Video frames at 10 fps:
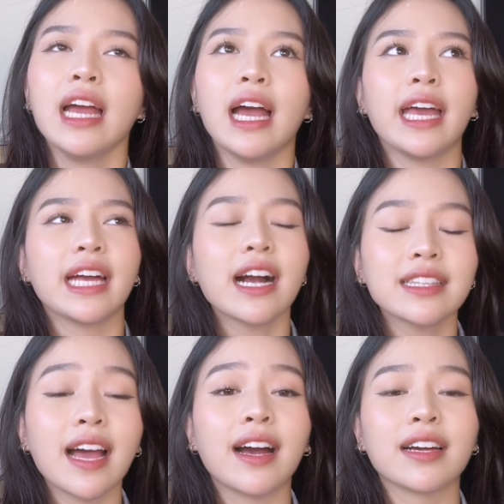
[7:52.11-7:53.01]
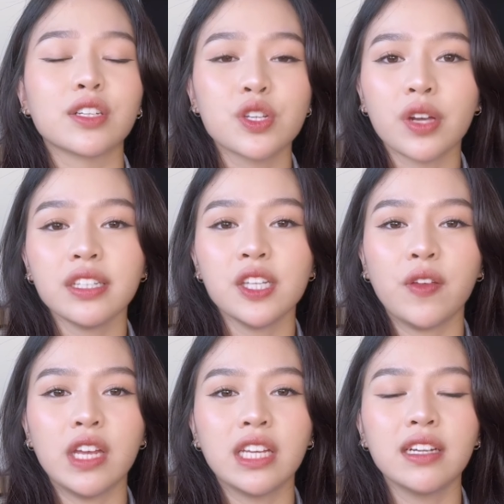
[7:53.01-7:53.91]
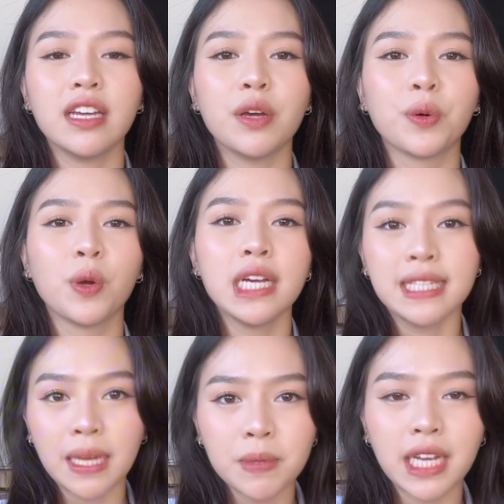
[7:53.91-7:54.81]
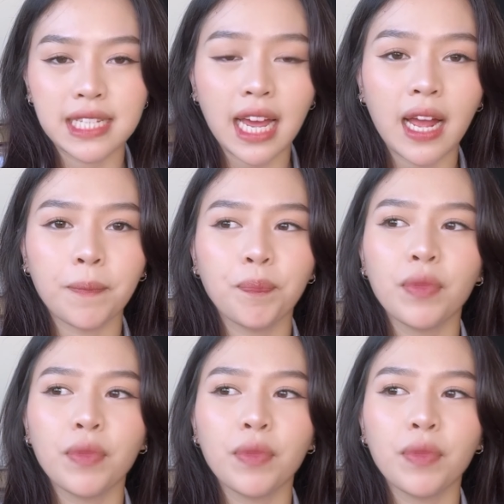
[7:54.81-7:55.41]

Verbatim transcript: hay căng thẳng stress vì những điều sắp xảy ra